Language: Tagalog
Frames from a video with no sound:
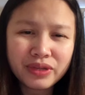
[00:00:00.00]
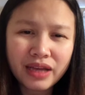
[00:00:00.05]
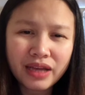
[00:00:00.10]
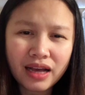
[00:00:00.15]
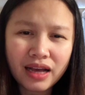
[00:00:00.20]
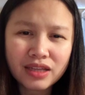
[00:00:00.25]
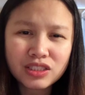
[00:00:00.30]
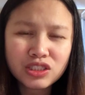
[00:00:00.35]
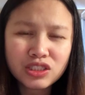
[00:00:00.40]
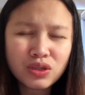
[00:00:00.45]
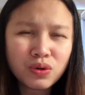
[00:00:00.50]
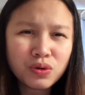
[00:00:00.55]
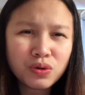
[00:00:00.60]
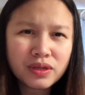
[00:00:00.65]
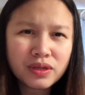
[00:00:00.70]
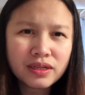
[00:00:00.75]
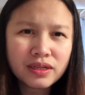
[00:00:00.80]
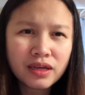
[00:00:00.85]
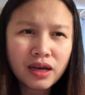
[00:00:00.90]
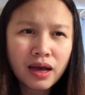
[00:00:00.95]
So,
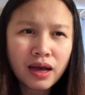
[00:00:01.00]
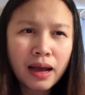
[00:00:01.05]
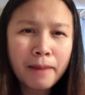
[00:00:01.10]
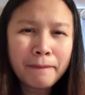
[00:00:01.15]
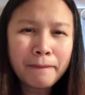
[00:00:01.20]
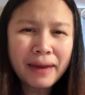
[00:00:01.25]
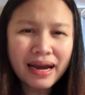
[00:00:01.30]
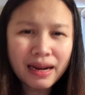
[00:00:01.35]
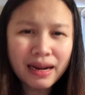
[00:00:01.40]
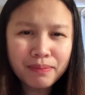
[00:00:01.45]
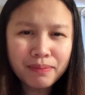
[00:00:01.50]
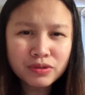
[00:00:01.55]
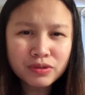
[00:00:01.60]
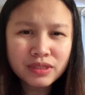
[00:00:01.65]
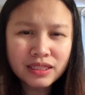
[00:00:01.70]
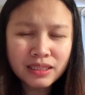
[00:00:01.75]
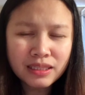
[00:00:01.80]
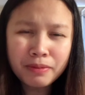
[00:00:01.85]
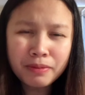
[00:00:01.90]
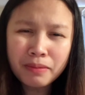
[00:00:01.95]
para po sa isang
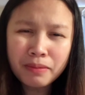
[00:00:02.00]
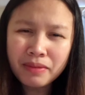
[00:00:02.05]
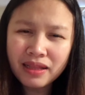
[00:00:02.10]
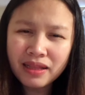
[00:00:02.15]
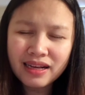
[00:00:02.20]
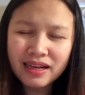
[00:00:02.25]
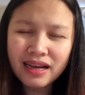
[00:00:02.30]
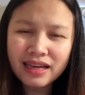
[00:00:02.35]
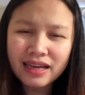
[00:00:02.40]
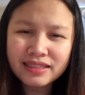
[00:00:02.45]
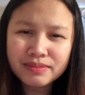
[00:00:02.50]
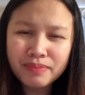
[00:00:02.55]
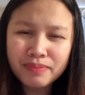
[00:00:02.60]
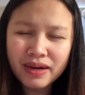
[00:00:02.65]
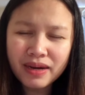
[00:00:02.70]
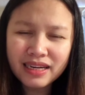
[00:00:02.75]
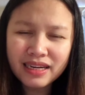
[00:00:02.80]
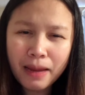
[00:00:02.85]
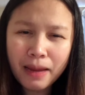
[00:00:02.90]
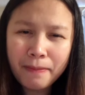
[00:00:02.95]
pamilya guys, parang
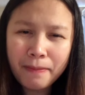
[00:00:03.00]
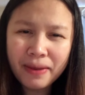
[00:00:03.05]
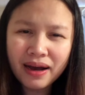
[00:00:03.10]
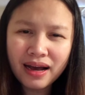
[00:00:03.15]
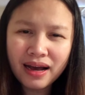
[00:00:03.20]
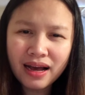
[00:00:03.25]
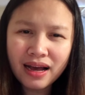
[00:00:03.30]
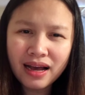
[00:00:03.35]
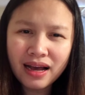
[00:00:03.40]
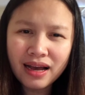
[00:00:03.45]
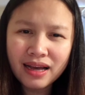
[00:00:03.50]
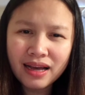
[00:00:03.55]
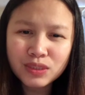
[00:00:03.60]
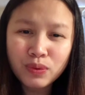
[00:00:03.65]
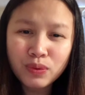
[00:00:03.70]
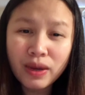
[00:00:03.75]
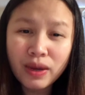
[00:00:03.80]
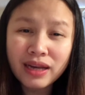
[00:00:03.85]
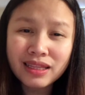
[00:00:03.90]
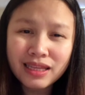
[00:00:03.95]

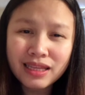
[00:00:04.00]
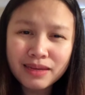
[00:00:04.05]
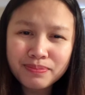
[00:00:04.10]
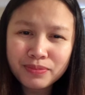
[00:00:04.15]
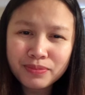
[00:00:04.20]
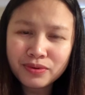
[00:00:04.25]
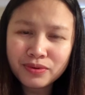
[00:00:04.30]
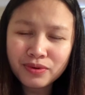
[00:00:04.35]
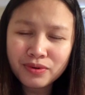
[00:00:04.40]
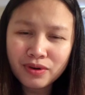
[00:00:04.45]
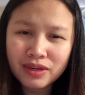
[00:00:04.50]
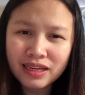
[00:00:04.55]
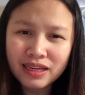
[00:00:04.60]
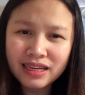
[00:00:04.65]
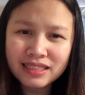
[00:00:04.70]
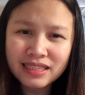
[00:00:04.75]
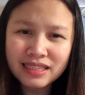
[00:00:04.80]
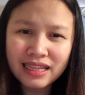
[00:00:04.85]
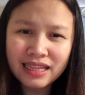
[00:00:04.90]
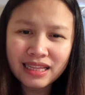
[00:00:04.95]
napakaswerte po nun kasi
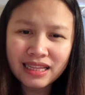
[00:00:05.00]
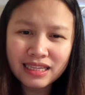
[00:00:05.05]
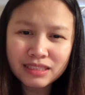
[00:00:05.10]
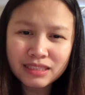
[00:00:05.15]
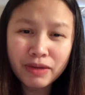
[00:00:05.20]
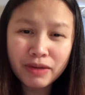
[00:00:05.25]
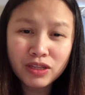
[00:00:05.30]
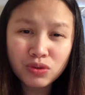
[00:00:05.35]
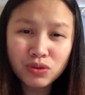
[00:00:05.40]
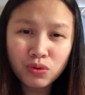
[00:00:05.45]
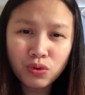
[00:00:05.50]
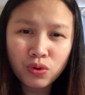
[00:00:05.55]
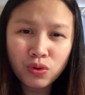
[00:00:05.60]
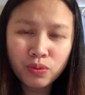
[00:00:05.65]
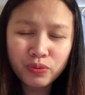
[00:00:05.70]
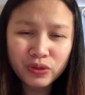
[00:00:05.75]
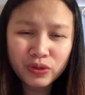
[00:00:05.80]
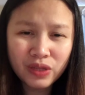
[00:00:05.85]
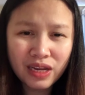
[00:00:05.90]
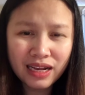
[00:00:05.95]
at least may tulong po
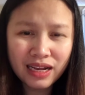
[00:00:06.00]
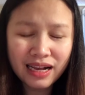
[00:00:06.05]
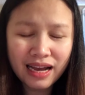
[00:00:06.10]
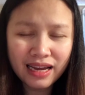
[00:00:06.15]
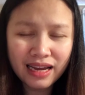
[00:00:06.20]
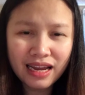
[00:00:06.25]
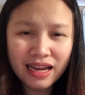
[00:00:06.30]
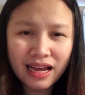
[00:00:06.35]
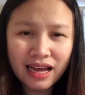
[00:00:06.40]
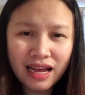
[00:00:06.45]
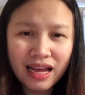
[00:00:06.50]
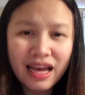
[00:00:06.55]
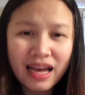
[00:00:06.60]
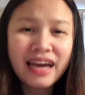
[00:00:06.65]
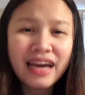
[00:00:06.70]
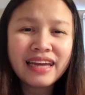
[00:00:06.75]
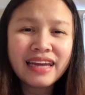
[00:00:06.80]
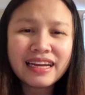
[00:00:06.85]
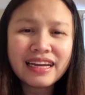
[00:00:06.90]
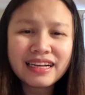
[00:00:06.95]
talaga na
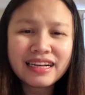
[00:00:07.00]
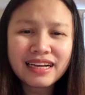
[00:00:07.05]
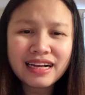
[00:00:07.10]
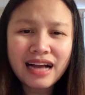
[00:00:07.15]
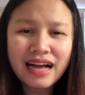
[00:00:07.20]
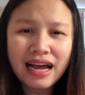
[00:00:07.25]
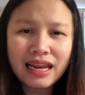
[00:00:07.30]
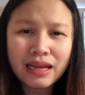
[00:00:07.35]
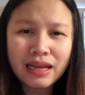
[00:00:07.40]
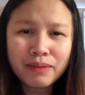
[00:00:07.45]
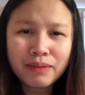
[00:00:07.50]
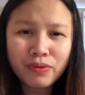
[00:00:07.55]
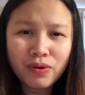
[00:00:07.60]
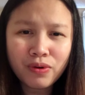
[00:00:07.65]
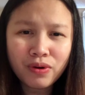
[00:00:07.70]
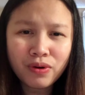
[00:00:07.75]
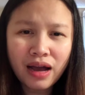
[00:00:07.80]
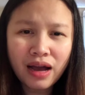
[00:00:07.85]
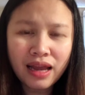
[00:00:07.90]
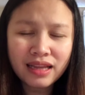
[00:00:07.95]
nanggagaling po
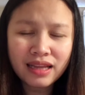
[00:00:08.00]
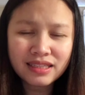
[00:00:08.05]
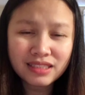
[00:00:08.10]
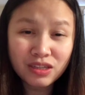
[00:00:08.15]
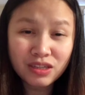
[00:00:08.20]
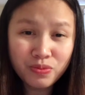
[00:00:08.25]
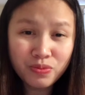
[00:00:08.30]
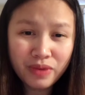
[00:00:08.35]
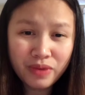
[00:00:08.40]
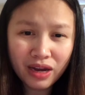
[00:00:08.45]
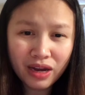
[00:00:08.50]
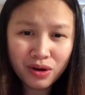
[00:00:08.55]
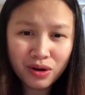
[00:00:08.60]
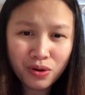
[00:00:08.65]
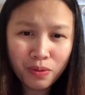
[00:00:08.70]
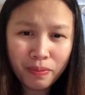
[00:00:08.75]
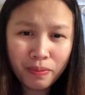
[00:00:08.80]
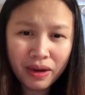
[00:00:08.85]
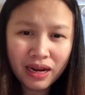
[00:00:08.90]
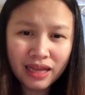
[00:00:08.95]
galing sa gobyerno
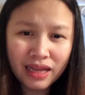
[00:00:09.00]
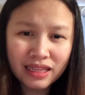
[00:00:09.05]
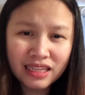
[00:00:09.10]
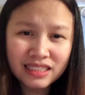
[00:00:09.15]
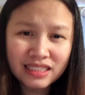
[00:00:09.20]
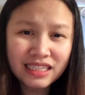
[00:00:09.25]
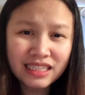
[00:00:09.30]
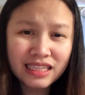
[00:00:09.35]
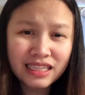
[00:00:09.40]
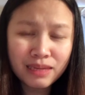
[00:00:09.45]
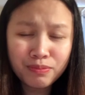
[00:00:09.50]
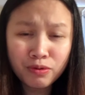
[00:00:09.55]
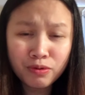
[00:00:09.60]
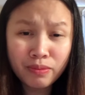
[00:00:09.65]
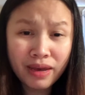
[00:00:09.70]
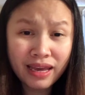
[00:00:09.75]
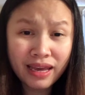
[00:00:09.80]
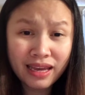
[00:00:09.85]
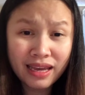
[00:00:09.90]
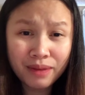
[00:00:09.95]
para at least hindi po
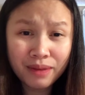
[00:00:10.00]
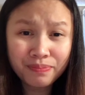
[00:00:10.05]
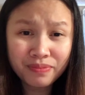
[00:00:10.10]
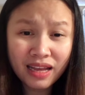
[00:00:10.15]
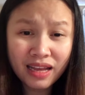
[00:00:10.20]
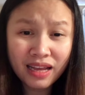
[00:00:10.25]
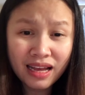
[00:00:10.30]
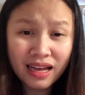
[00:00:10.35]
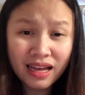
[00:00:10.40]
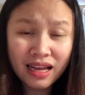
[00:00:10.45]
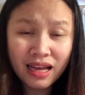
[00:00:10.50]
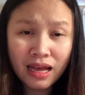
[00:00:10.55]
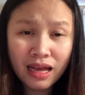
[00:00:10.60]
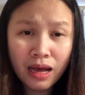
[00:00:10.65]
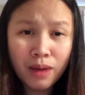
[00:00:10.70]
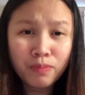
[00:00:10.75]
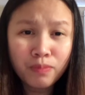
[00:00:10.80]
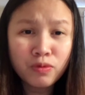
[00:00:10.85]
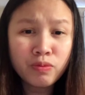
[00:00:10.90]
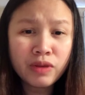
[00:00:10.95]
mahirap na
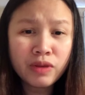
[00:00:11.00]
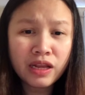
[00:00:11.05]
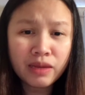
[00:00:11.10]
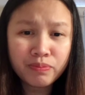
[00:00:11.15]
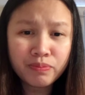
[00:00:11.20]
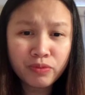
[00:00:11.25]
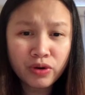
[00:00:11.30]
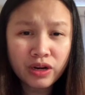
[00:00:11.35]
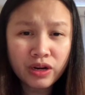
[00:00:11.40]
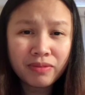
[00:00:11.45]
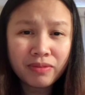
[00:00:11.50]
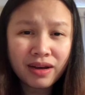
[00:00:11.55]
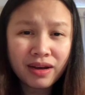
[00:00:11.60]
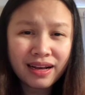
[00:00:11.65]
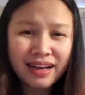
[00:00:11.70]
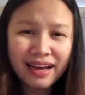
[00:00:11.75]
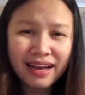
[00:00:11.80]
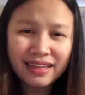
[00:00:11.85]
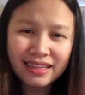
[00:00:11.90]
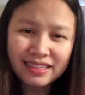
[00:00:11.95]
bumili po ng mga
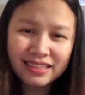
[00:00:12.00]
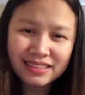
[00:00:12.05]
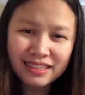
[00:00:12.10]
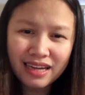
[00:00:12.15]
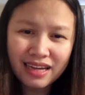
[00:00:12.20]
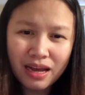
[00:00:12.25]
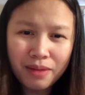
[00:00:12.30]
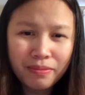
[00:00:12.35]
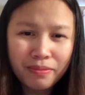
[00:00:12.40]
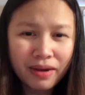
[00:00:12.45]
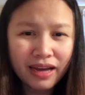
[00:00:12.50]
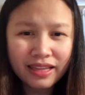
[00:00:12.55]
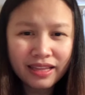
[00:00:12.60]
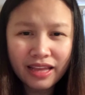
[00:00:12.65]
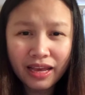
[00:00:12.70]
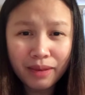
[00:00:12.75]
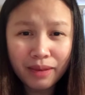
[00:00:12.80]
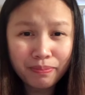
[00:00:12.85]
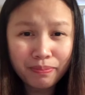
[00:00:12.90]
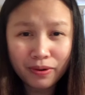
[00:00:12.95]
gatas at mga
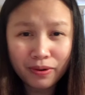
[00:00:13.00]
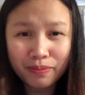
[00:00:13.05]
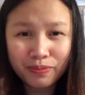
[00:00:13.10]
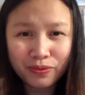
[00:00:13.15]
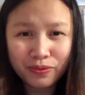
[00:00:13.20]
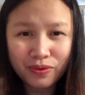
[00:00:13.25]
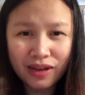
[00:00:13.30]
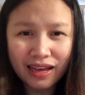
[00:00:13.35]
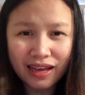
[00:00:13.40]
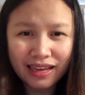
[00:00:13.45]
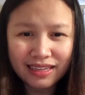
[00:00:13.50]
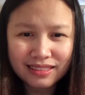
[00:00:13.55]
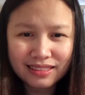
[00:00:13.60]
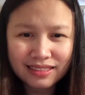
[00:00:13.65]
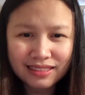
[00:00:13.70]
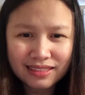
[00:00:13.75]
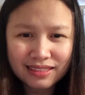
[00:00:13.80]
diaper po guys.